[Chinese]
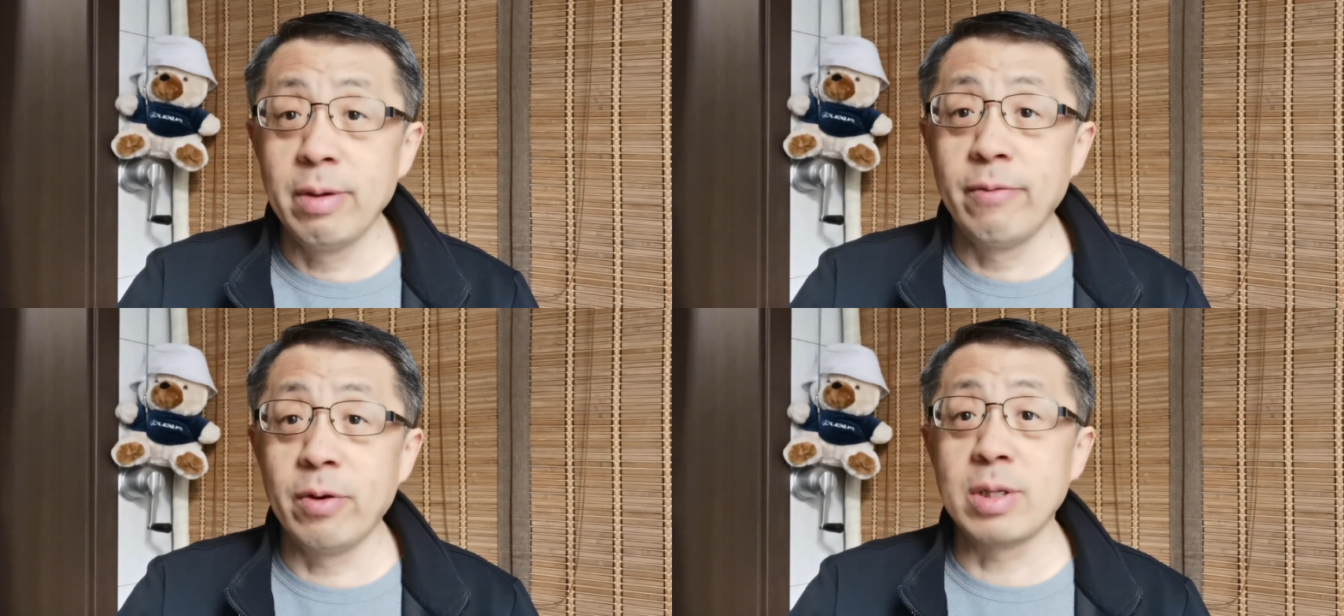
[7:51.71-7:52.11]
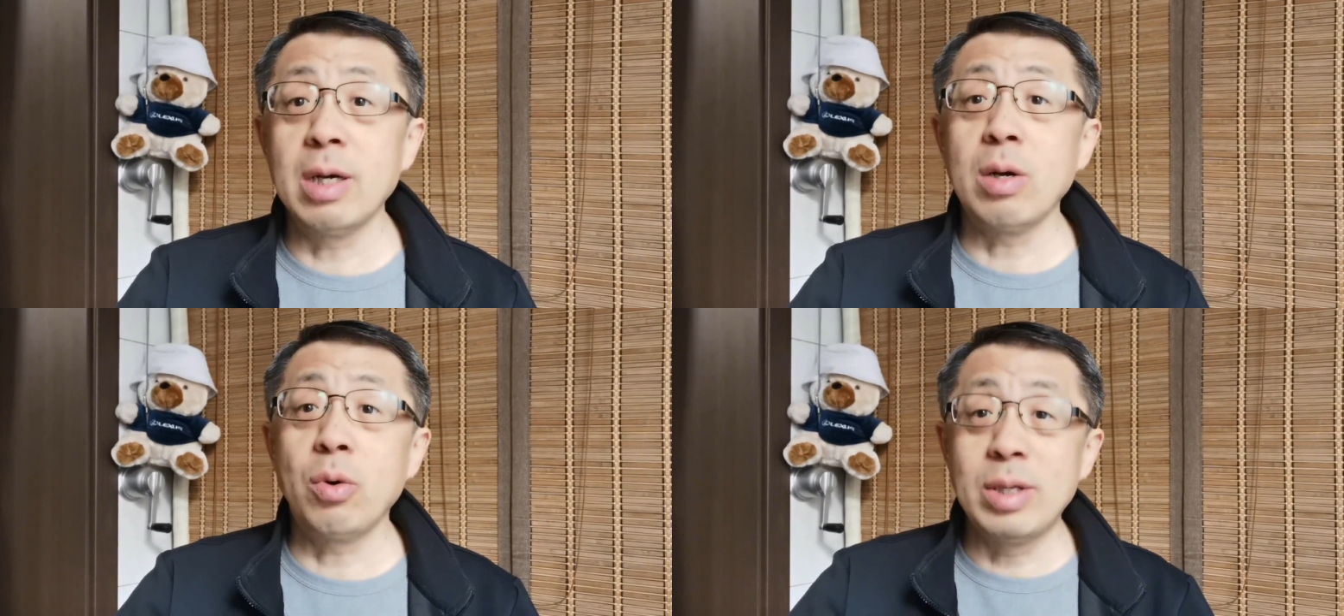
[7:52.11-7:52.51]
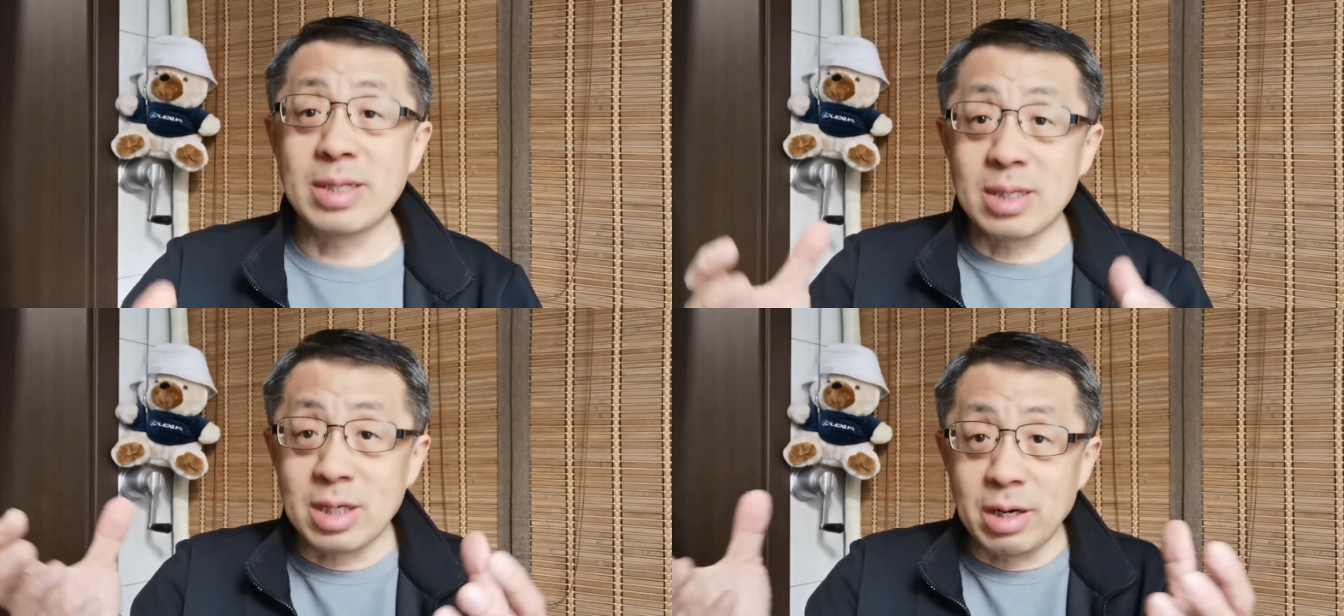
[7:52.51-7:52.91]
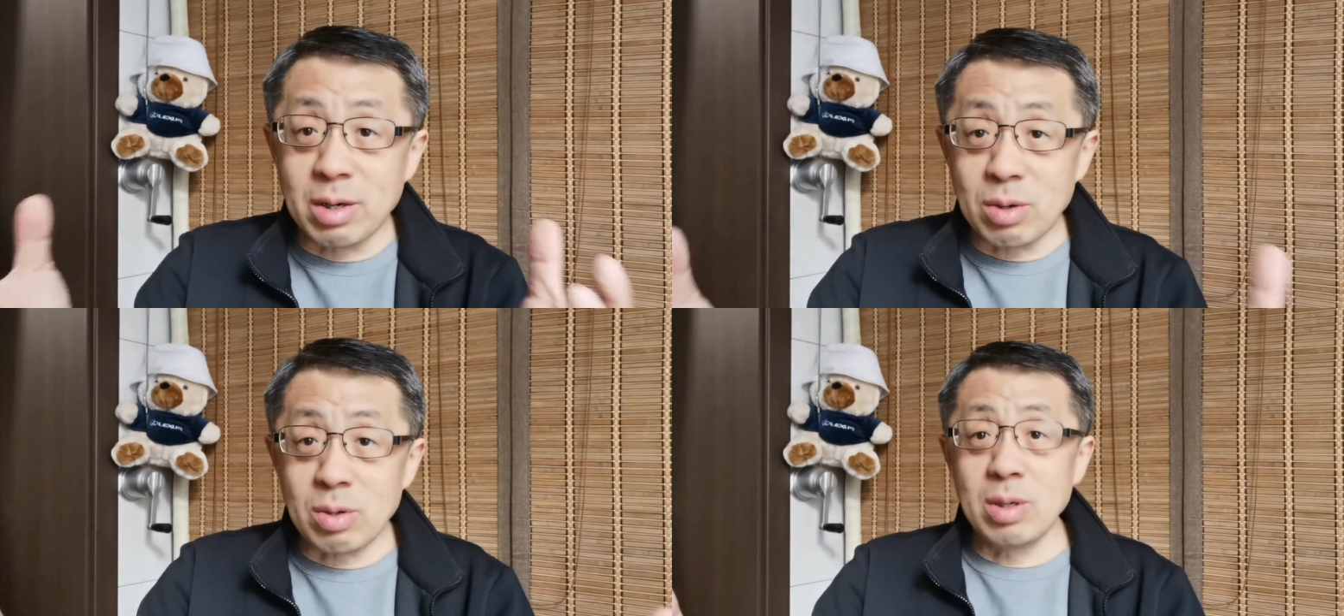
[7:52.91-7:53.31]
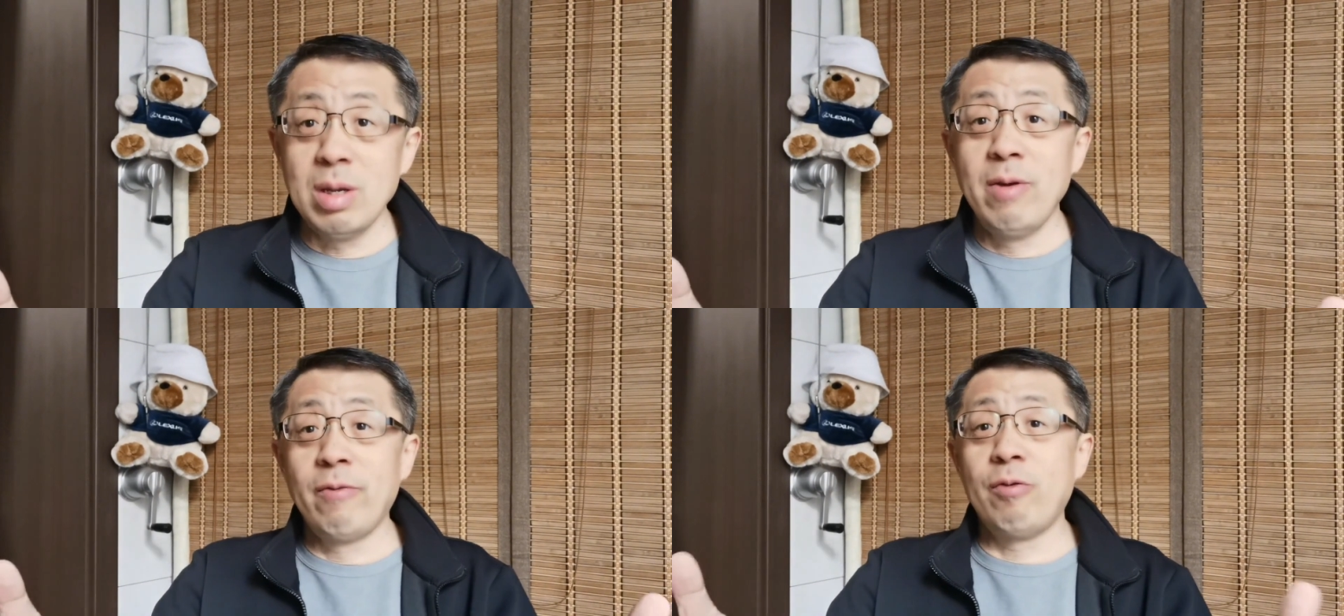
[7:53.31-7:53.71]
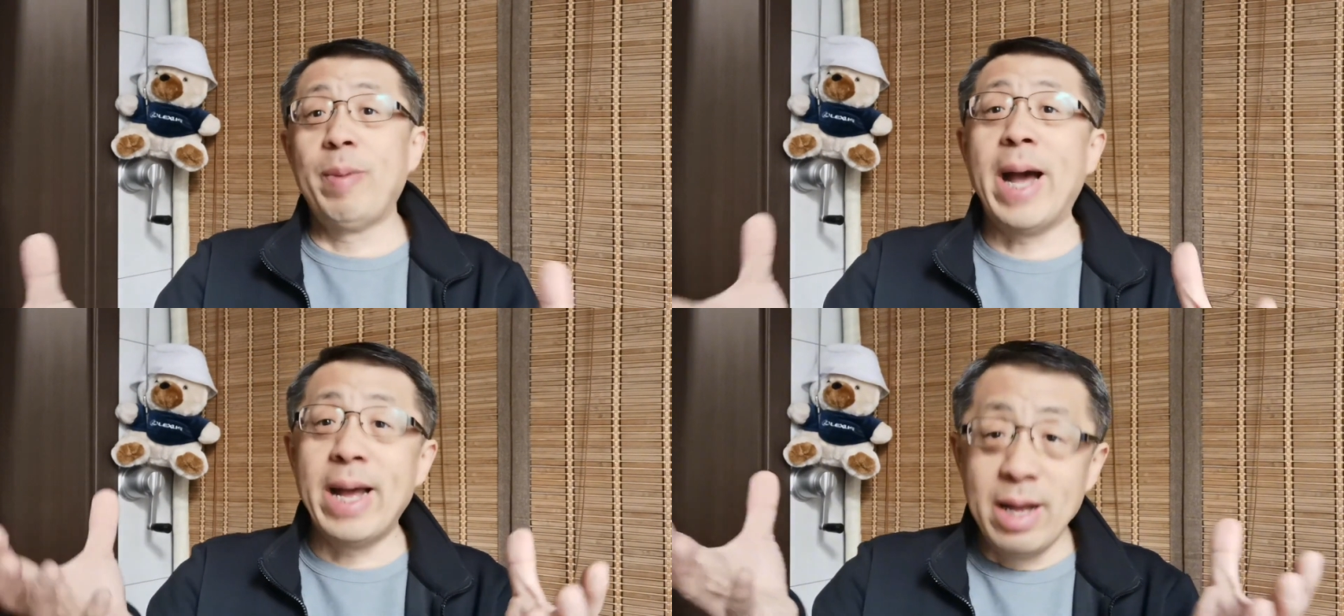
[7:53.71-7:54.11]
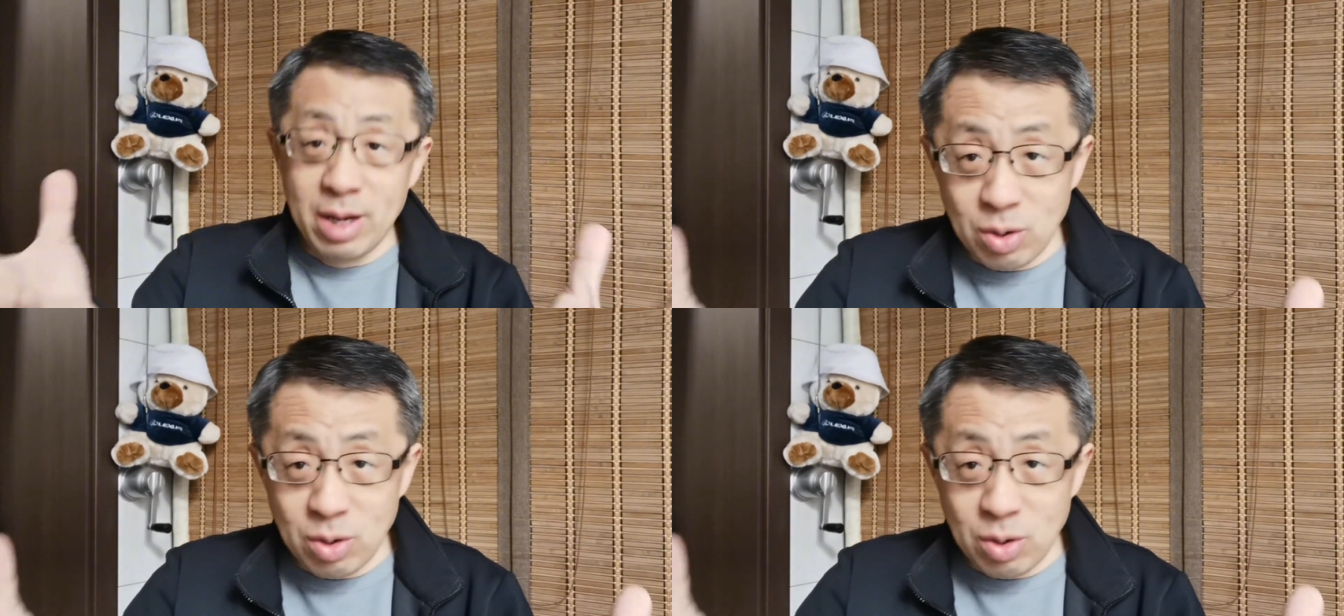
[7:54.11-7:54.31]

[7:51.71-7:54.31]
否则会滋生腐败